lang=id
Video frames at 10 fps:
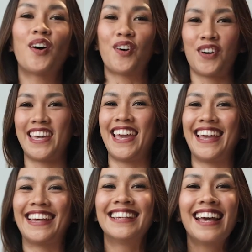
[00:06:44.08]
Oke,
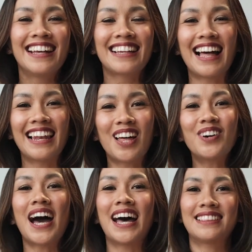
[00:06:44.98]
okay.
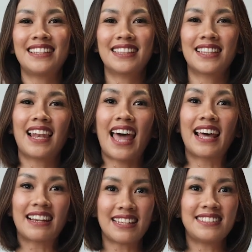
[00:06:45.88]
kalau atlet
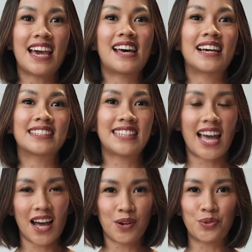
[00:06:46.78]
lari jarak
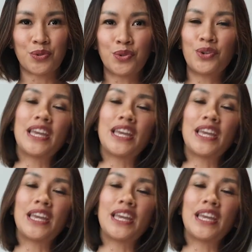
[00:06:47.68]
jauh